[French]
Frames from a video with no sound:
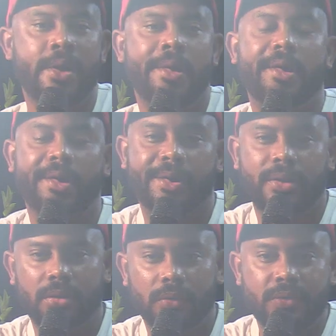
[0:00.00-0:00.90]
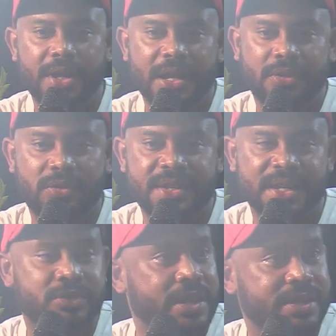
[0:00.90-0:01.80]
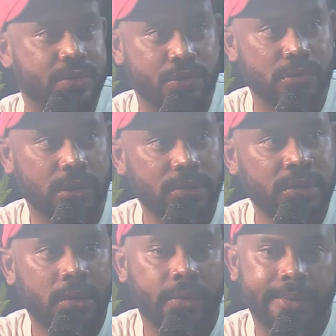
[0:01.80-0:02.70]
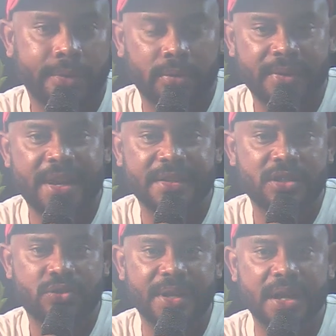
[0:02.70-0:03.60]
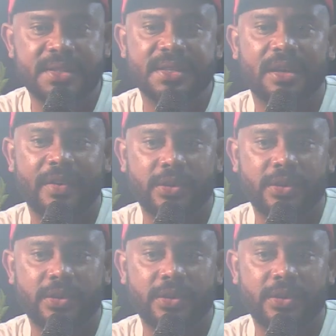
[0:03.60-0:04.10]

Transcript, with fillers: euh, où on en a toutes les actualités du jour on en a des journalistes qui travaillent